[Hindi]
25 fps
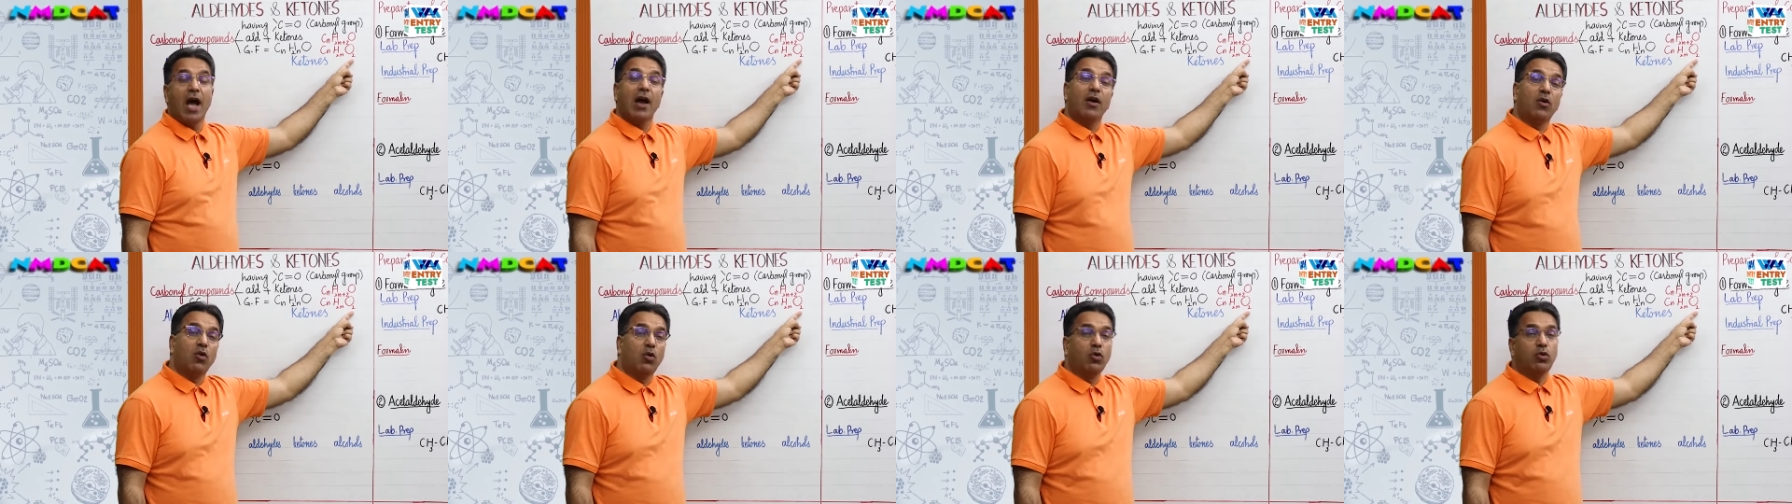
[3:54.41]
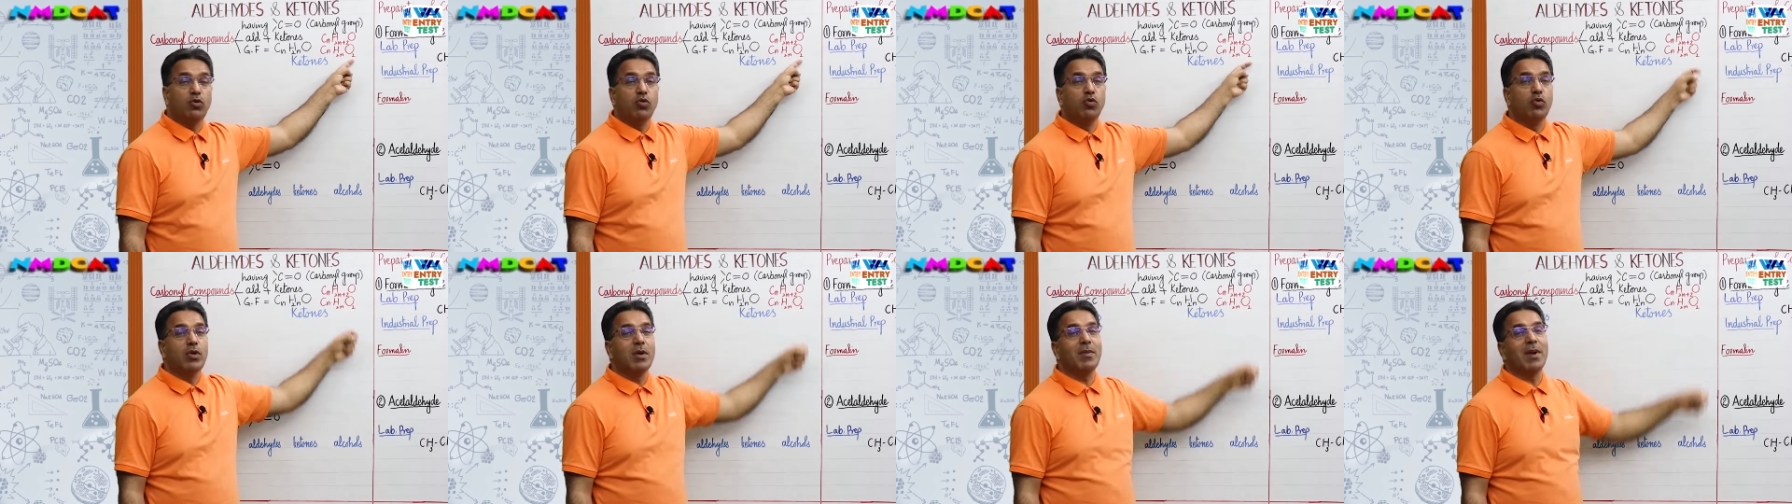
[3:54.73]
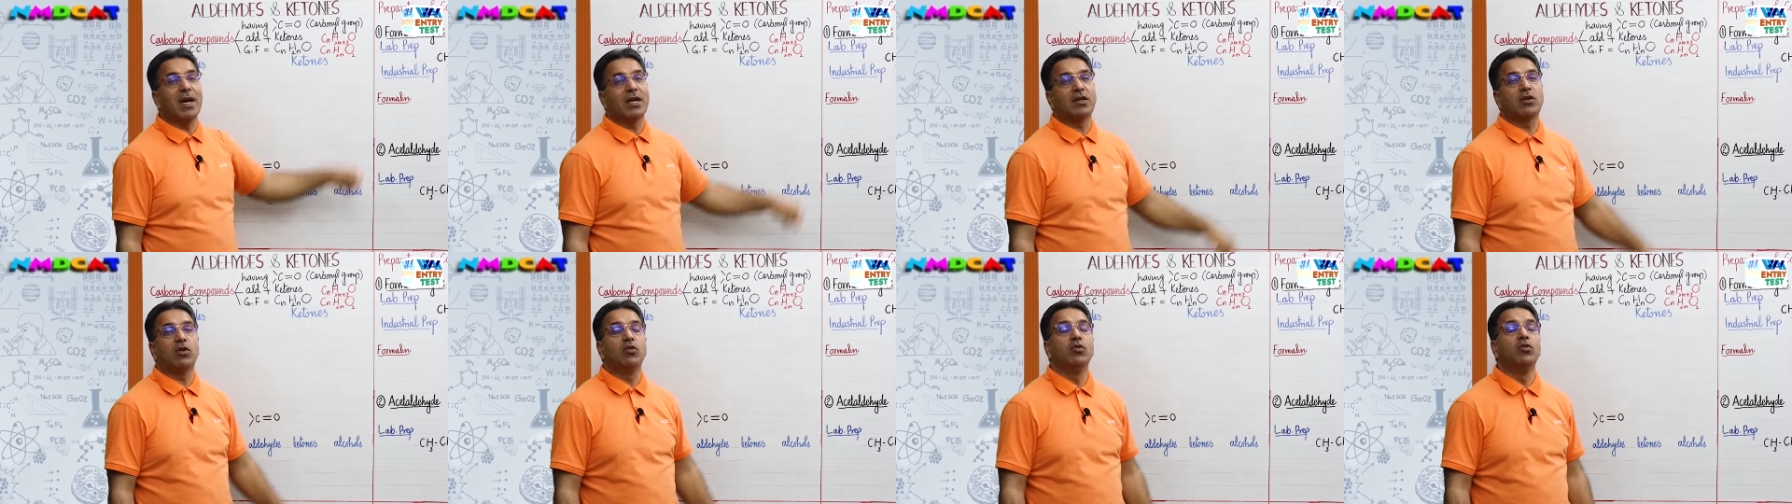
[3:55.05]
अगर ओ टू की
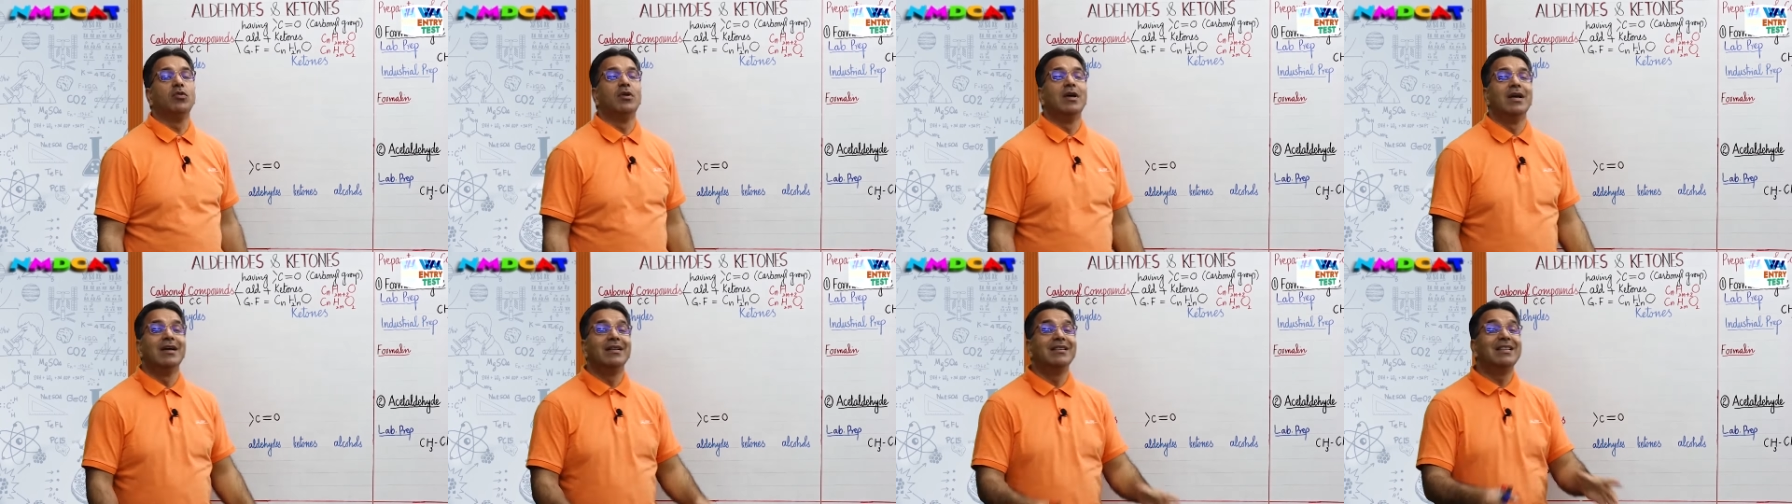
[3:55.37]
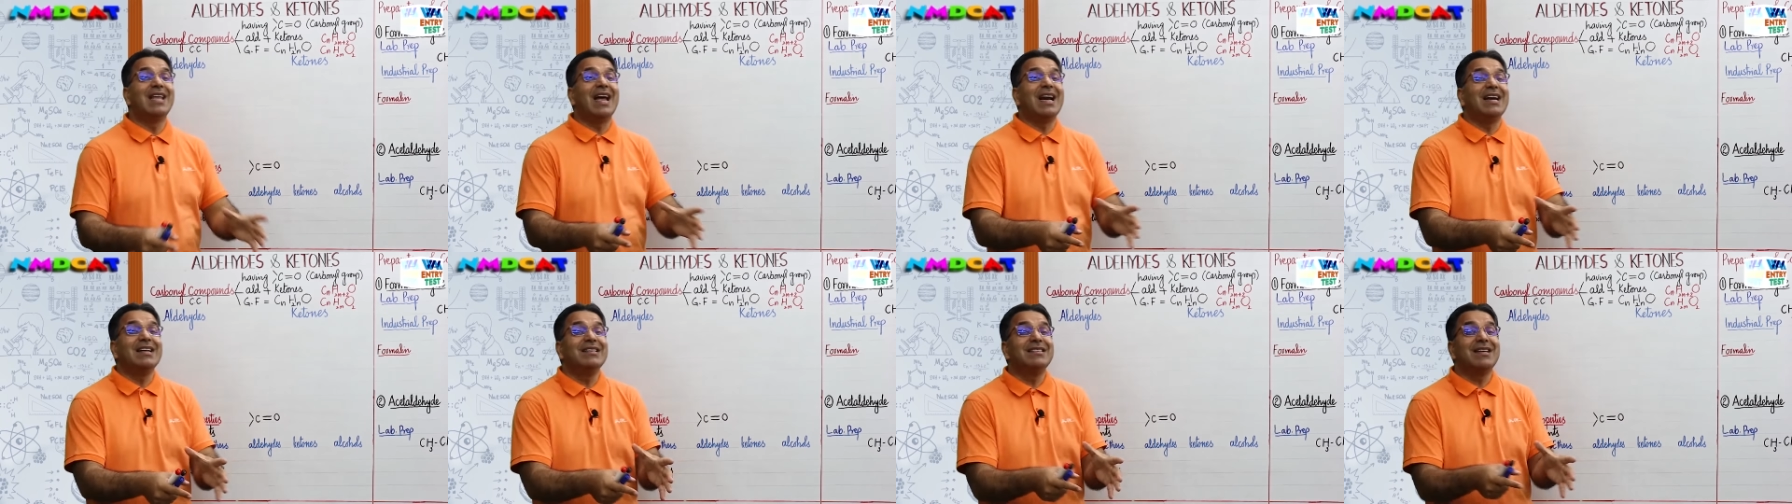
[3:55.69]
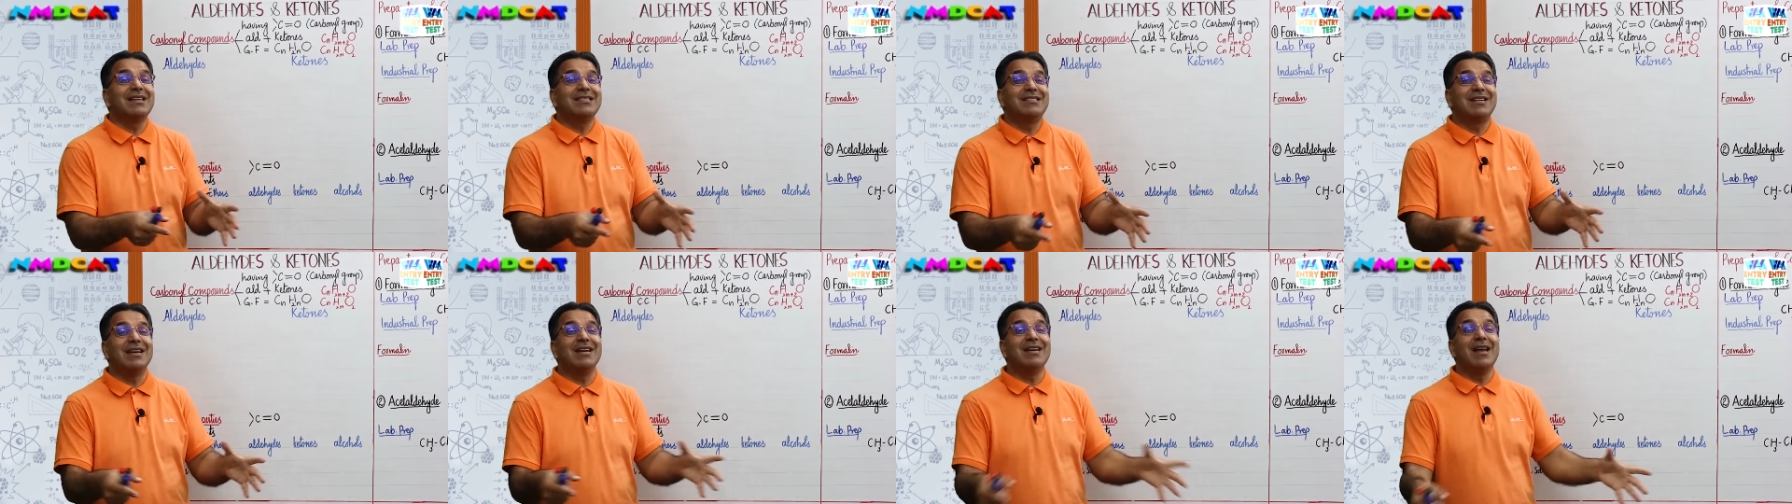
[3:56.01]
बात करूं दैट
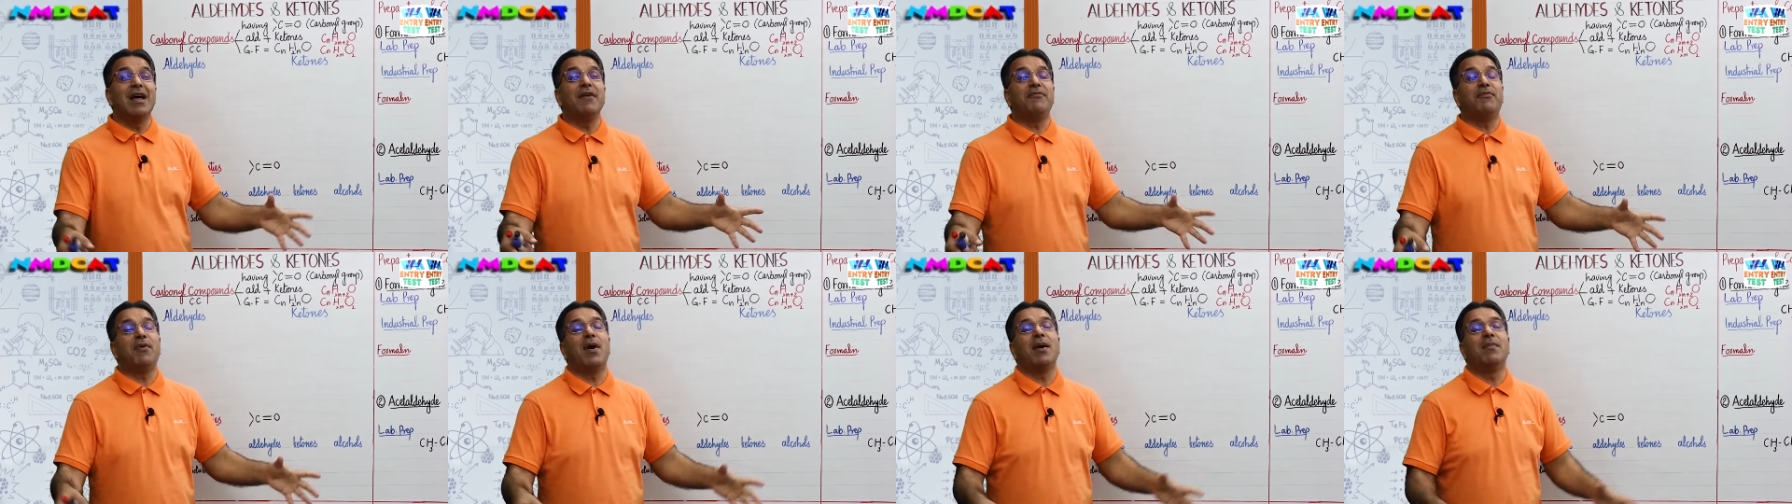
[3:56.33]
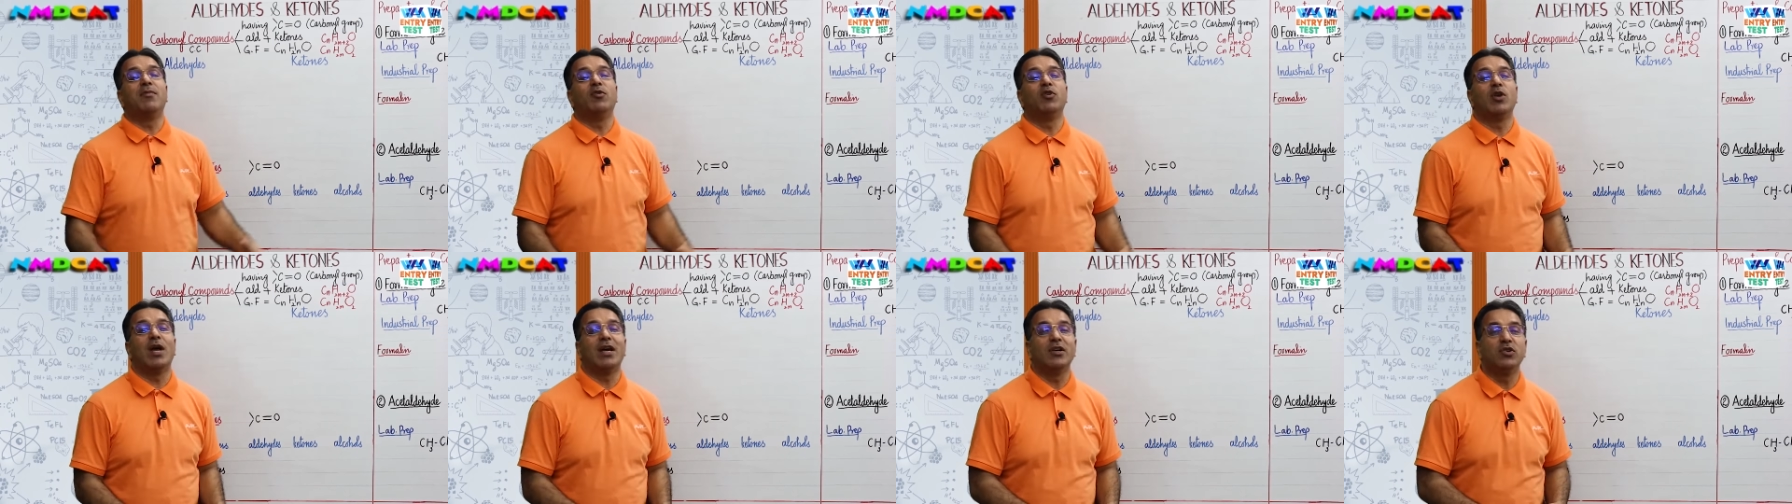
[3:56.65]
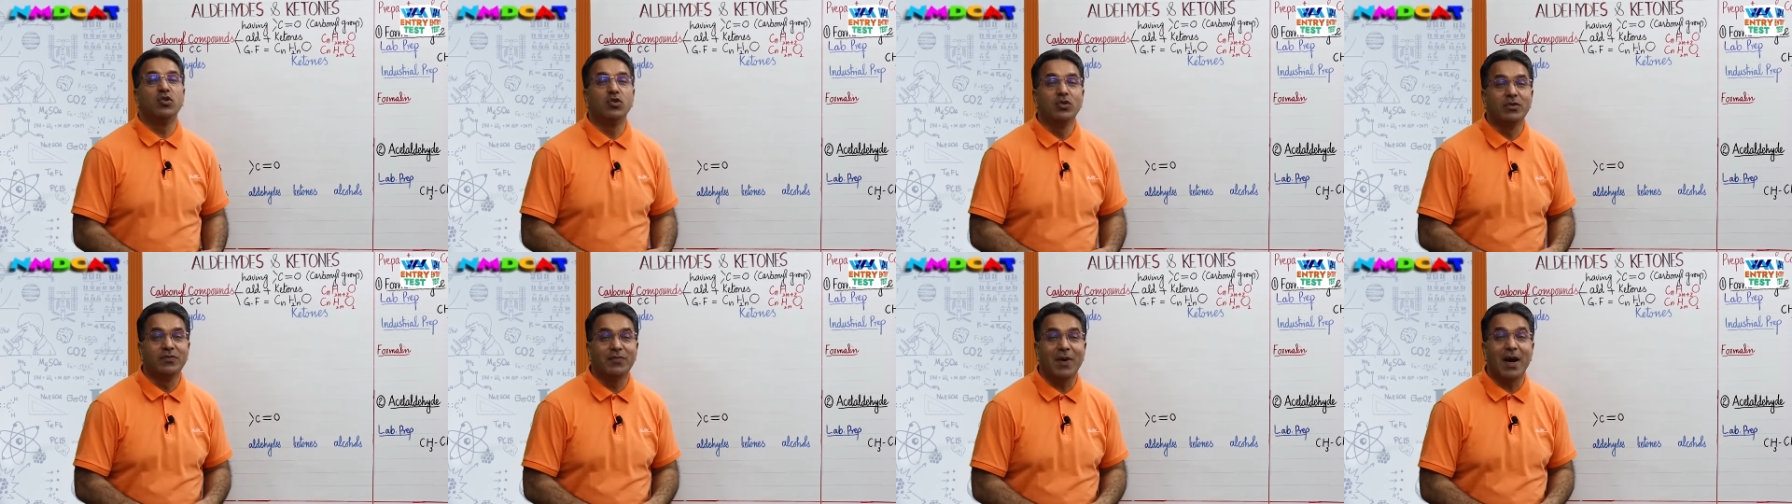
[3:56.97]
इज द जनरल फार्मूला
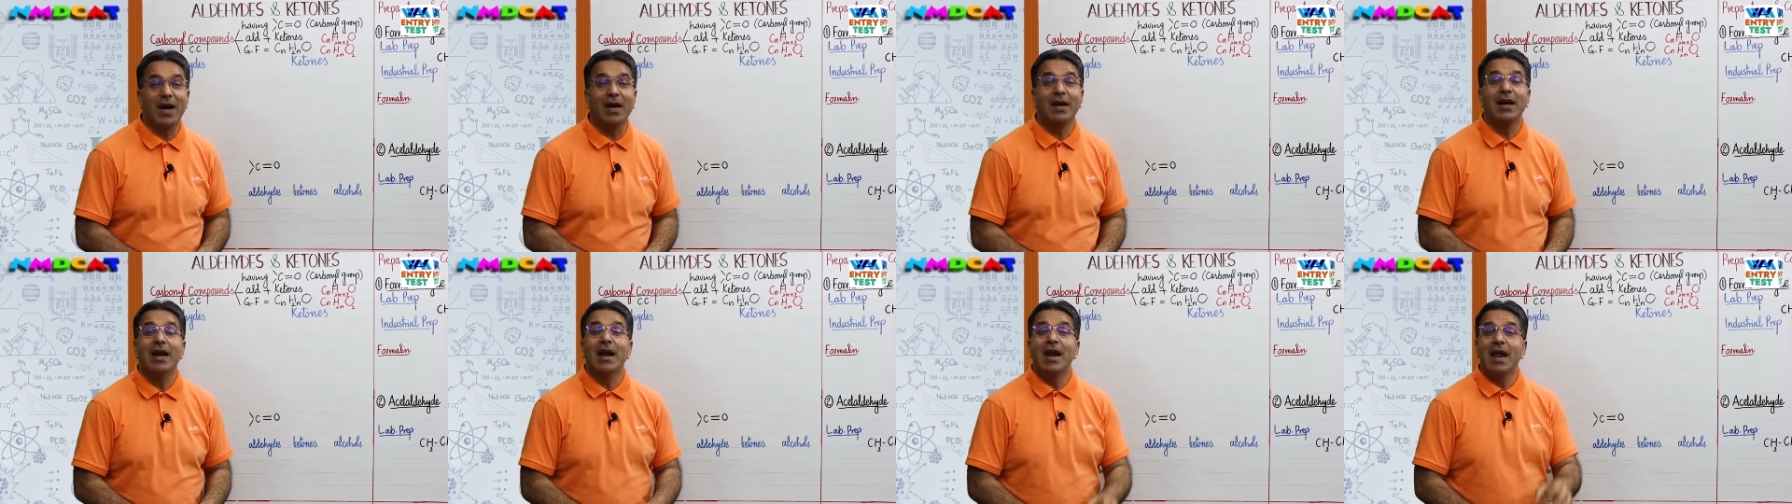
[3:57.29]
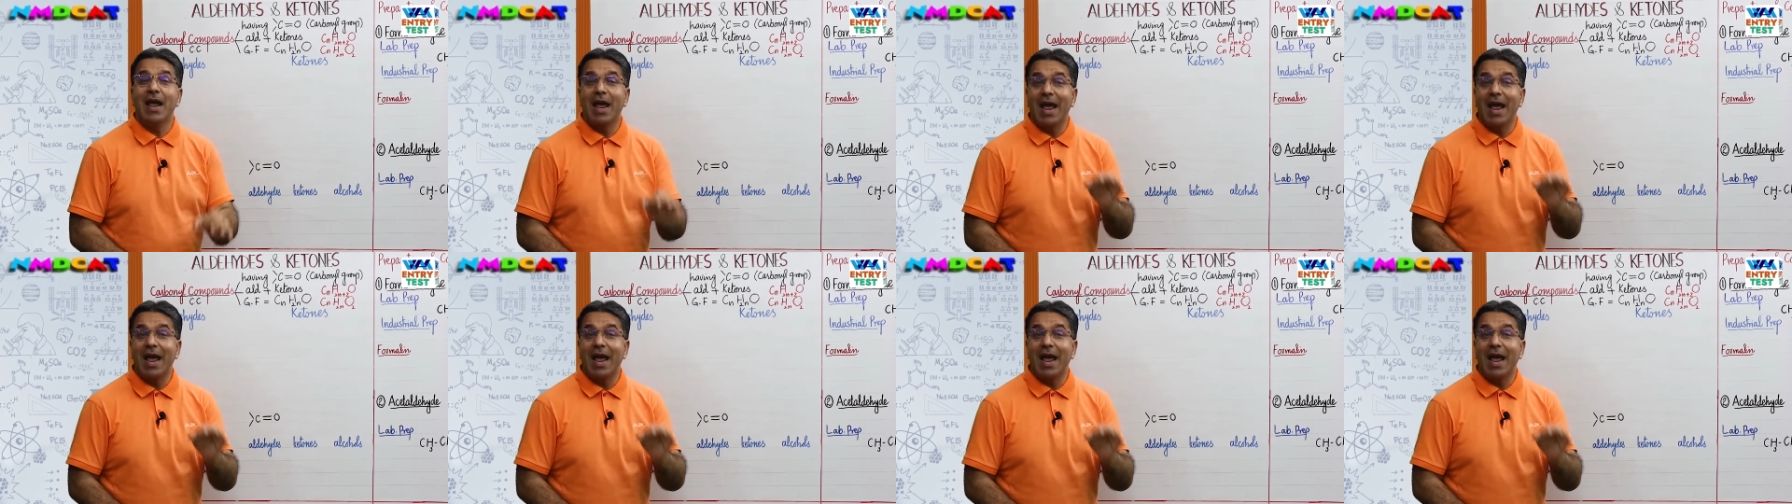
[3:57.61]
यूज फॉर